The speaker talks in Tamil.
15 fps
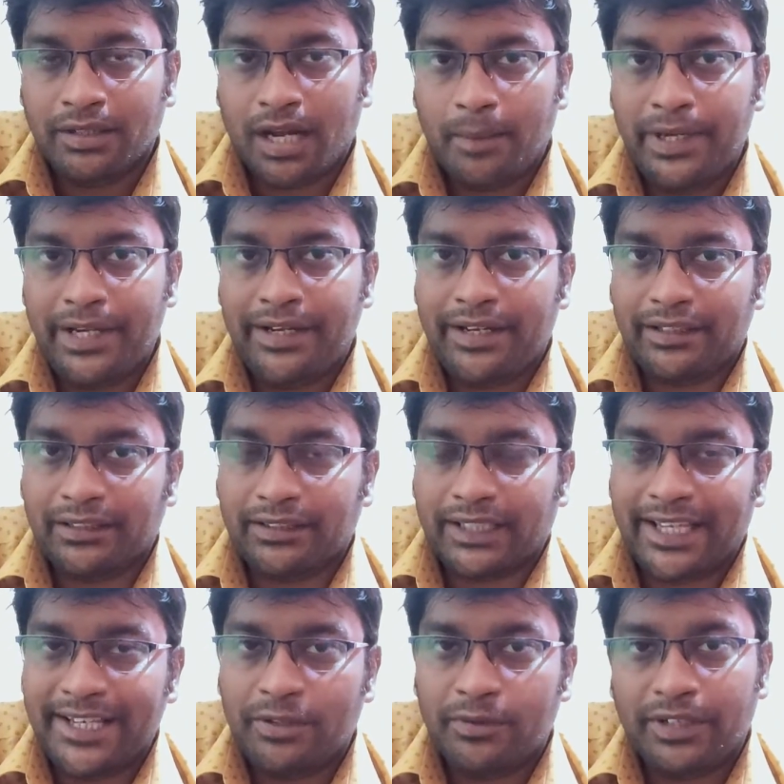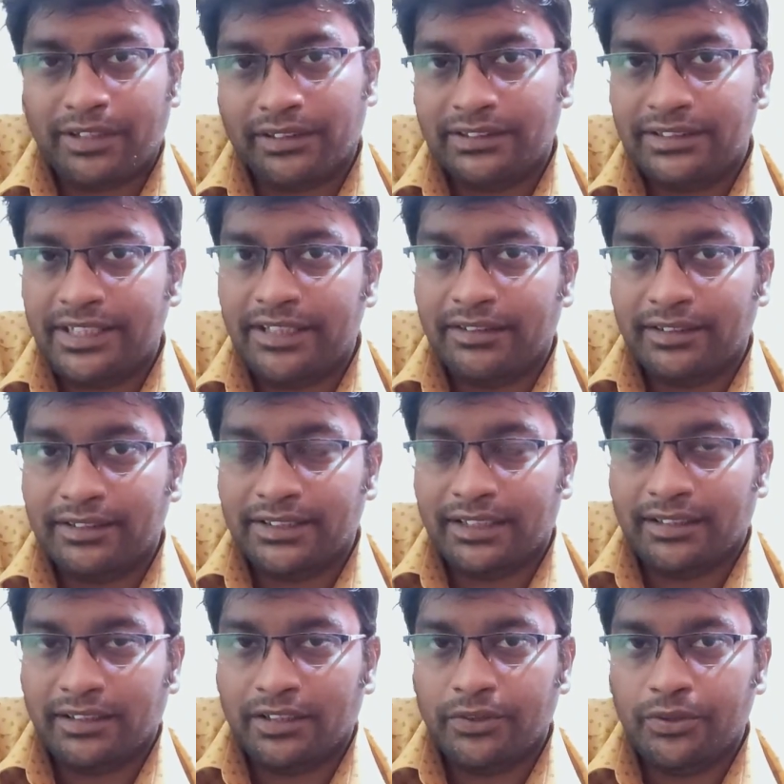அப்படின்ற அந்த தயக்கம் இருந்துகிட்டே இருந்துச்சு
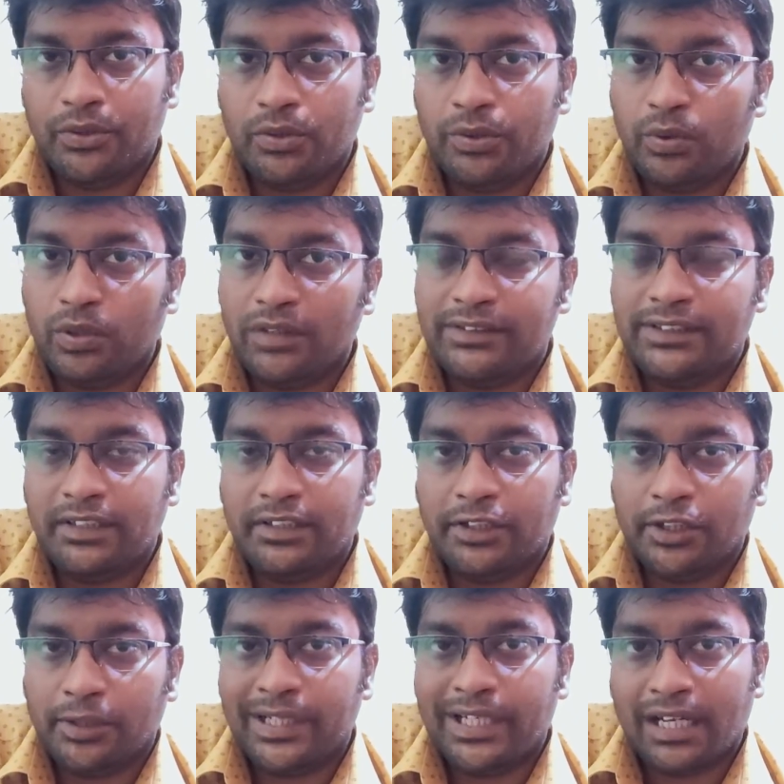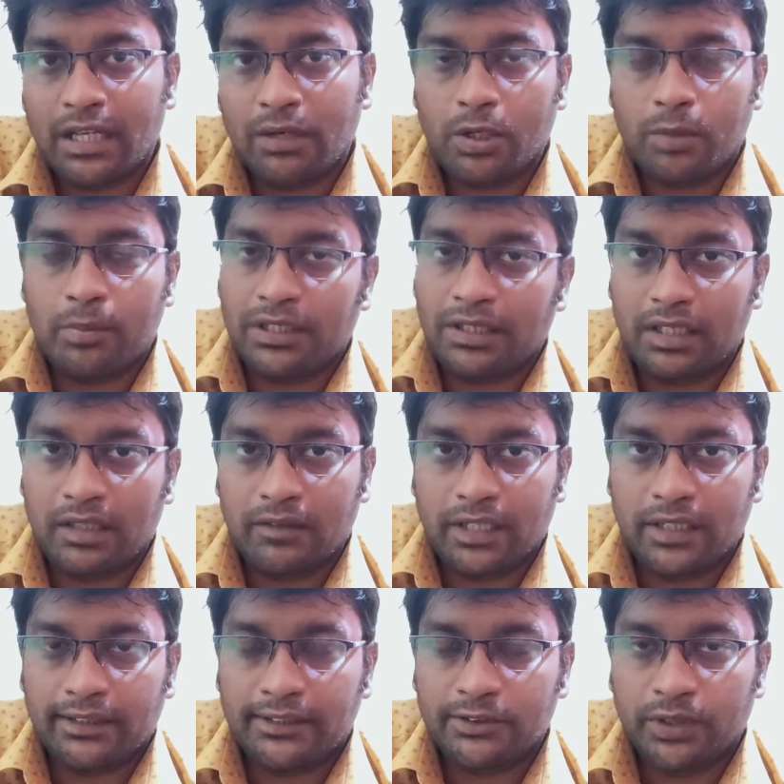எனக்கு ஐயோ இவங்களை வச்சு எடுக்கிறமே நல்லா வரமா நல்லா
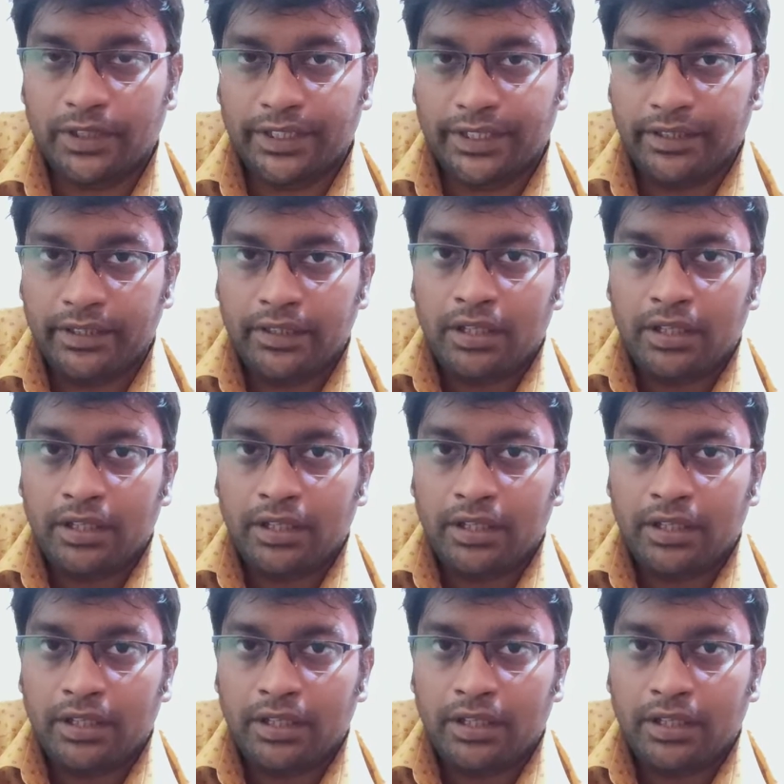வரதான்னு சொல்லிட்டு